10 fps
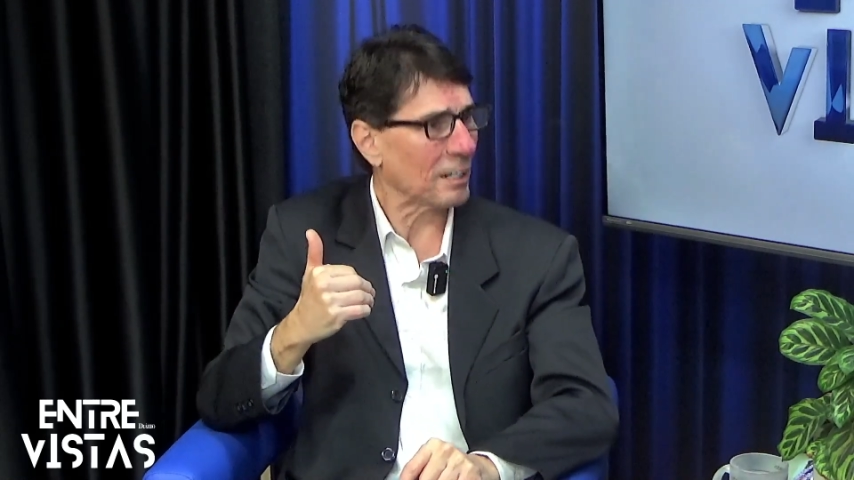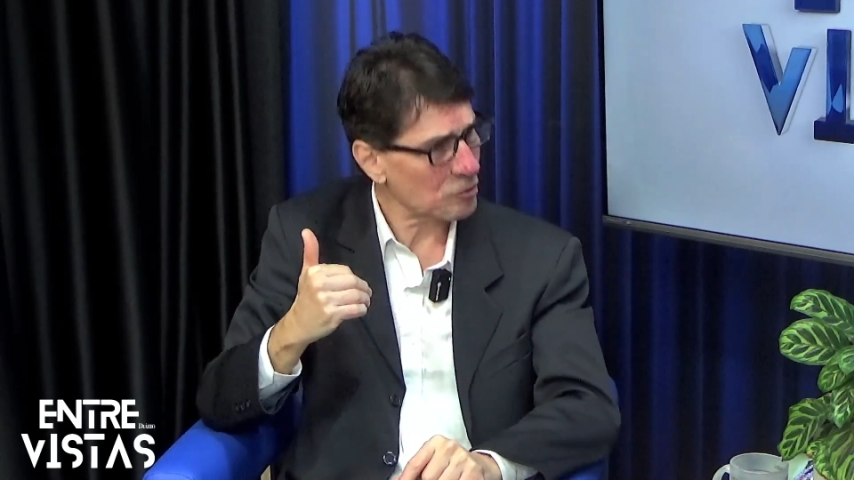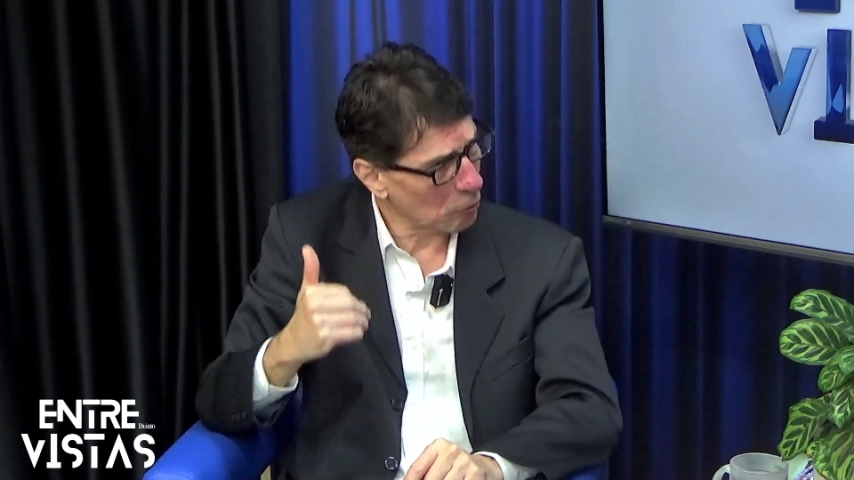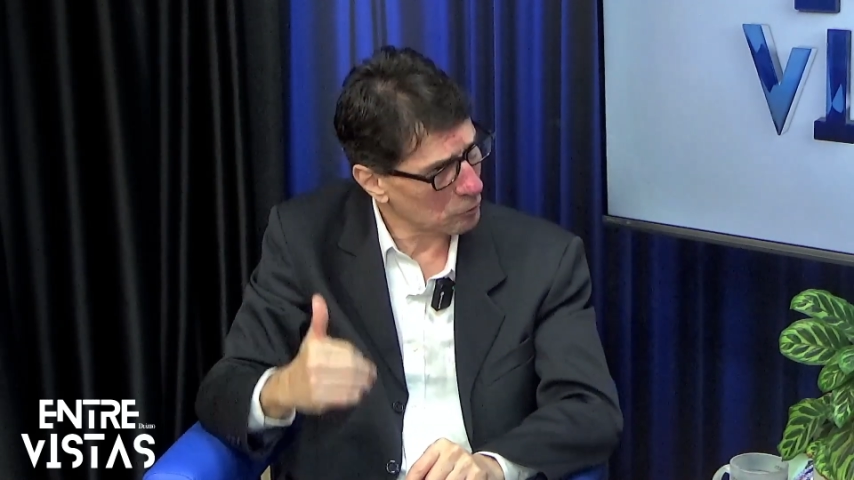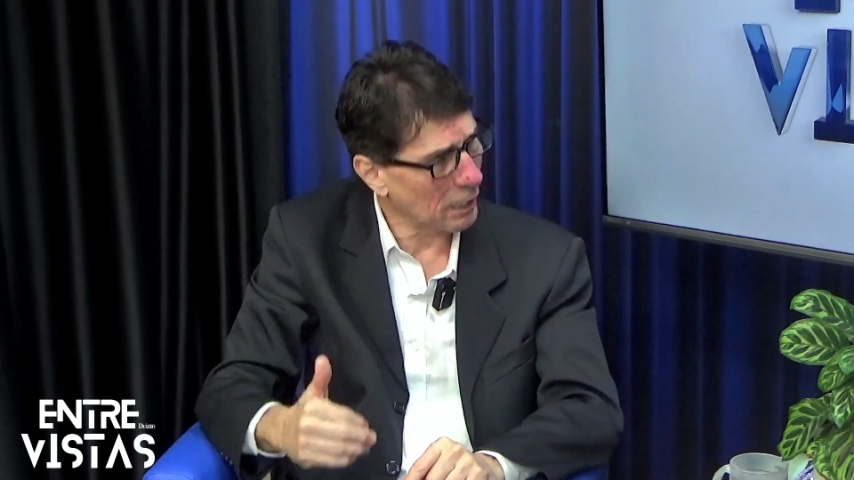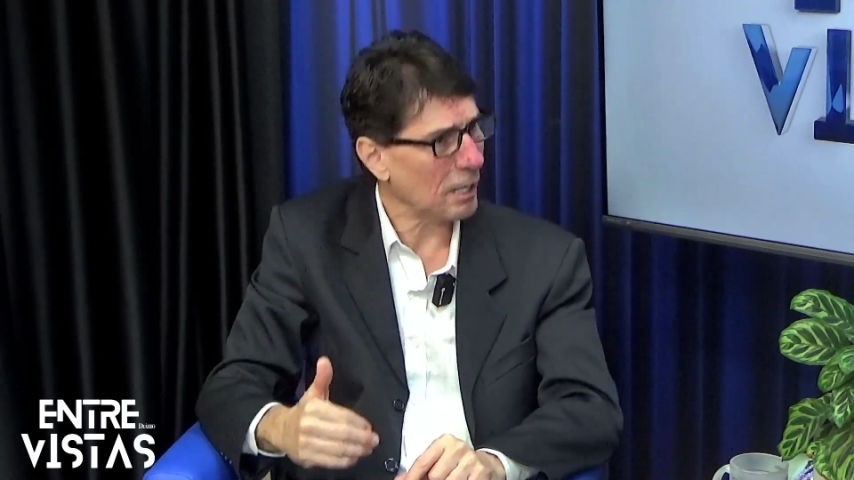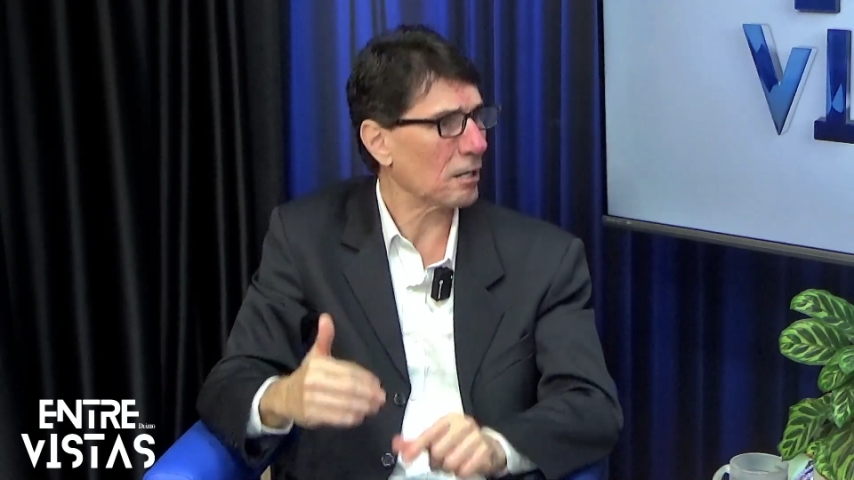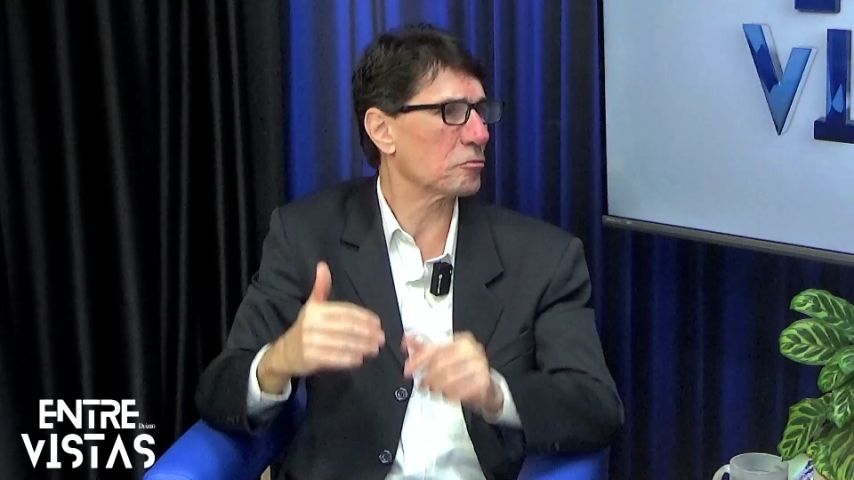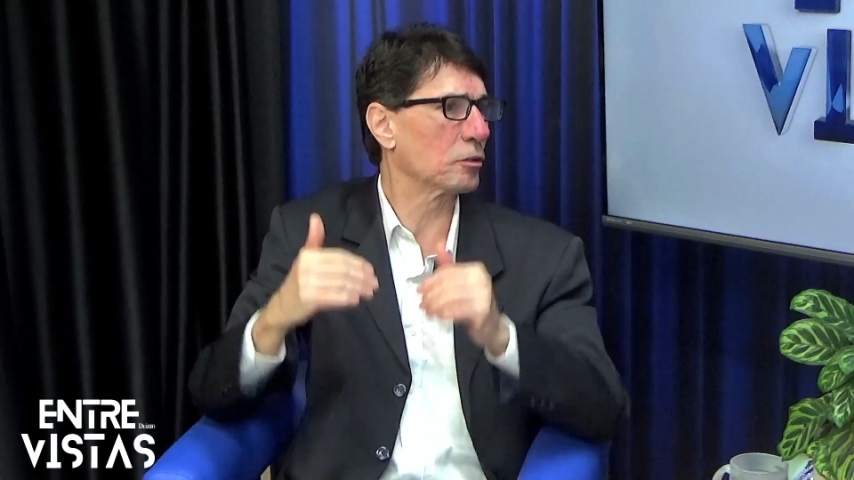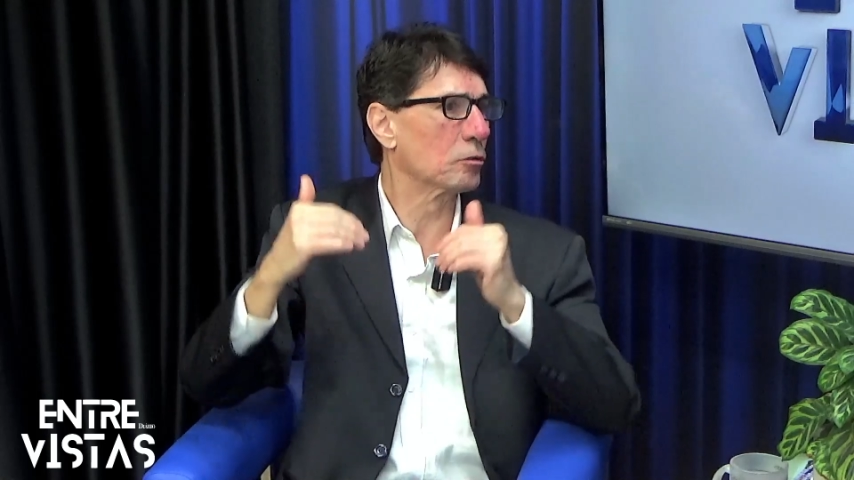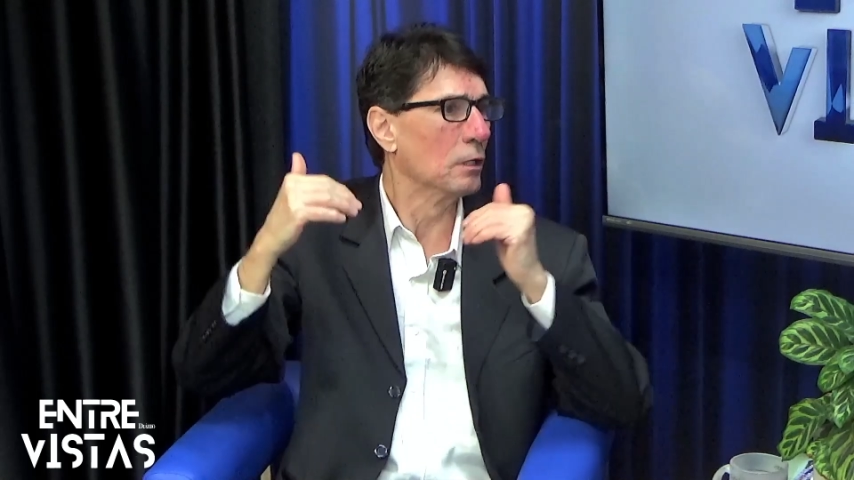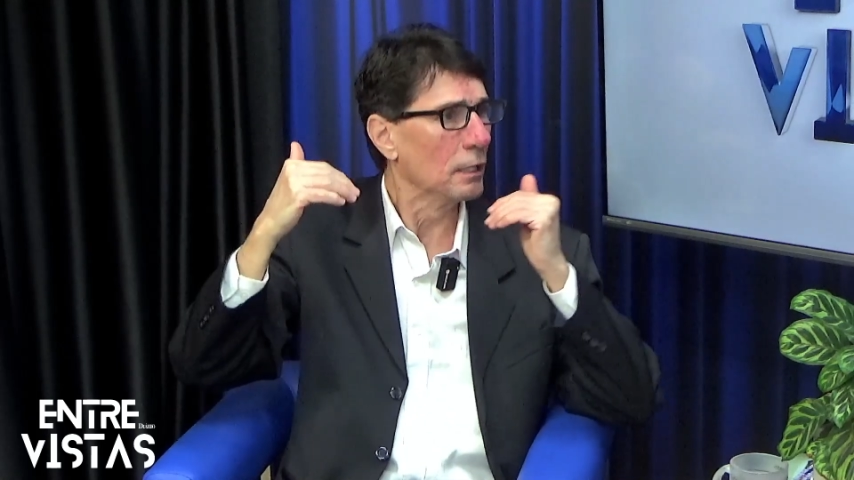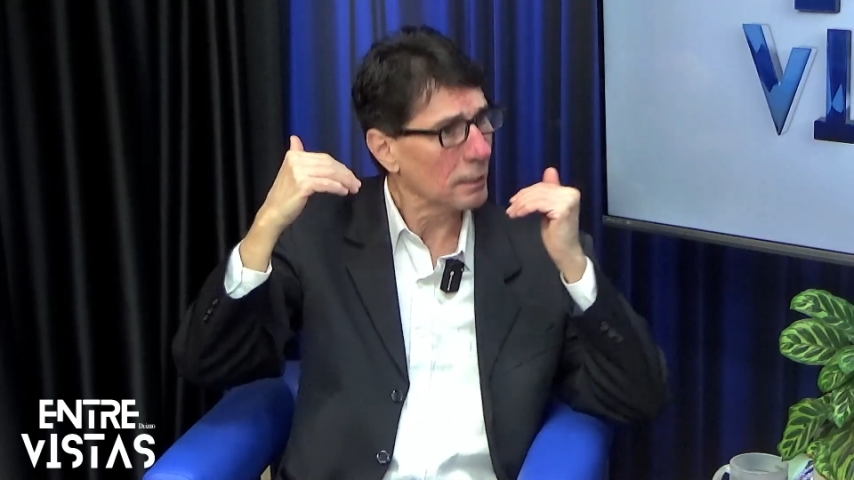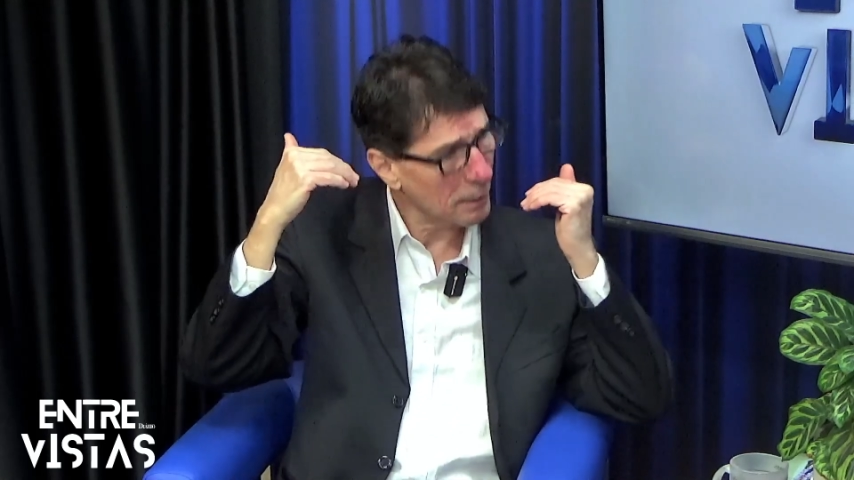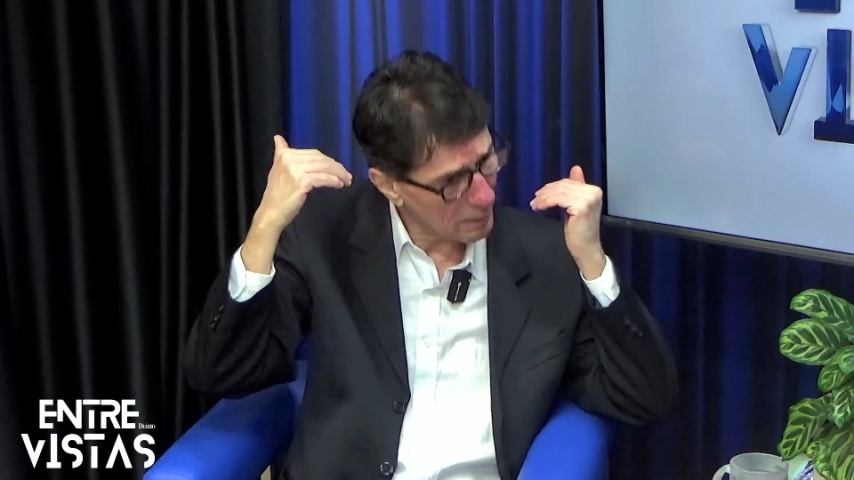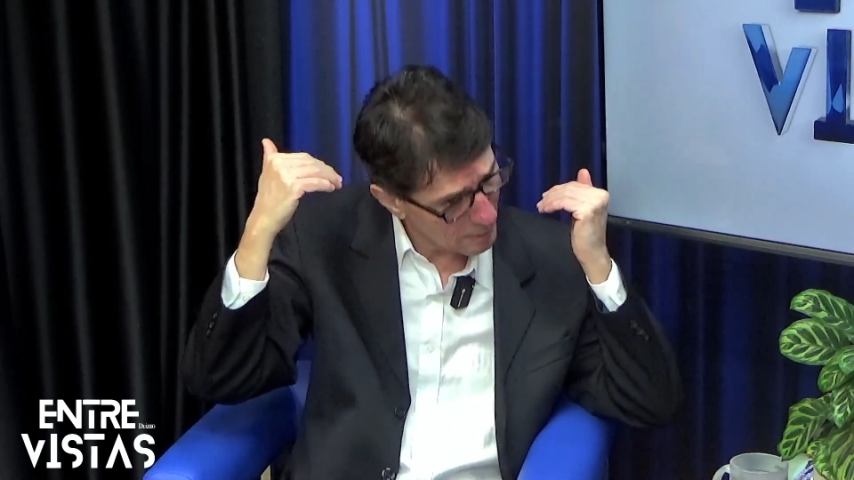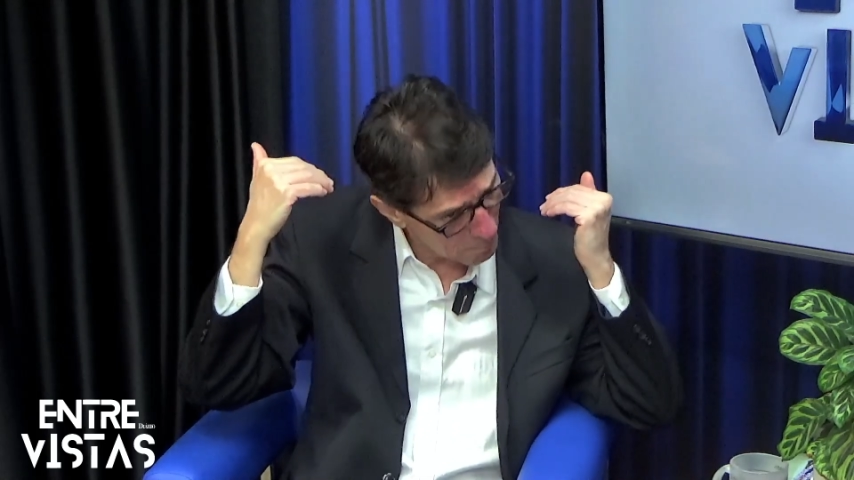saudável, é,